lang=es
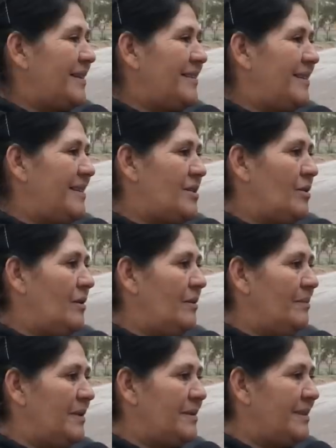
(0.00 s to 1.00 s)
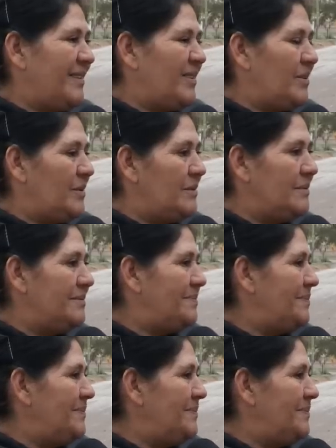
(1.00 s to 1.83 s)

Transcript: qué sé yo, me siento